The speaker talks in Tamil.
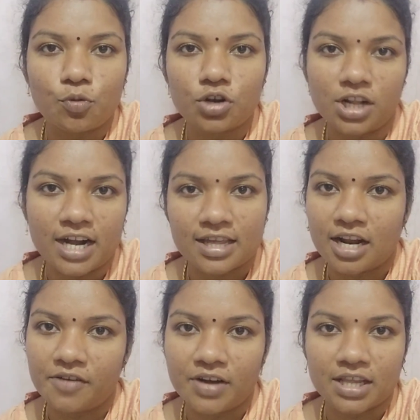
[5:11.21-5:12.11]
போட்டு ரெண்டு
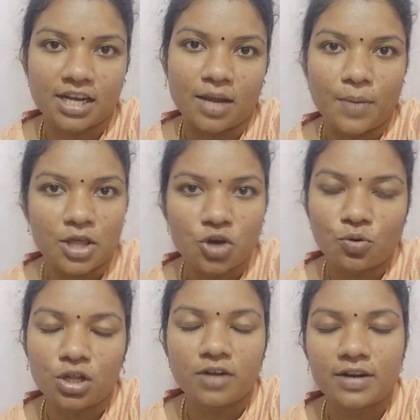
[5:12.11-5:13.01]
தடவை எடுத்துக்கிட்டேன் மதியம் ஒரு
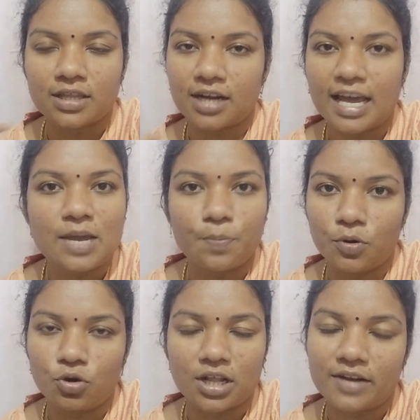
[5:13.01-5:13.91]
தடவை எடுத்துக்கிட்டேன் இப்போ
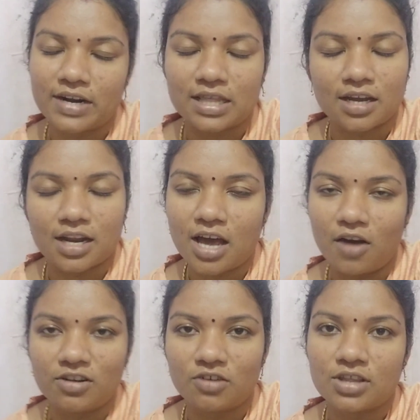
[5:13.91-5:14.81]
ஒரு தடவை எடுத்துக்கிட்டேன்
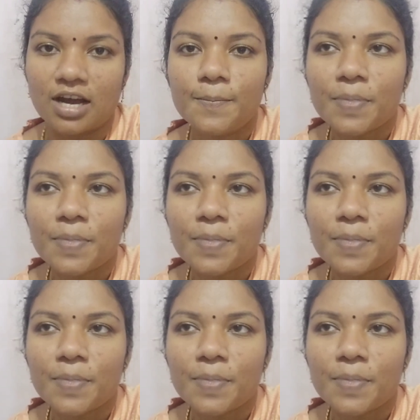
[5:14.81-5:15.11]
அவ்வளோதான்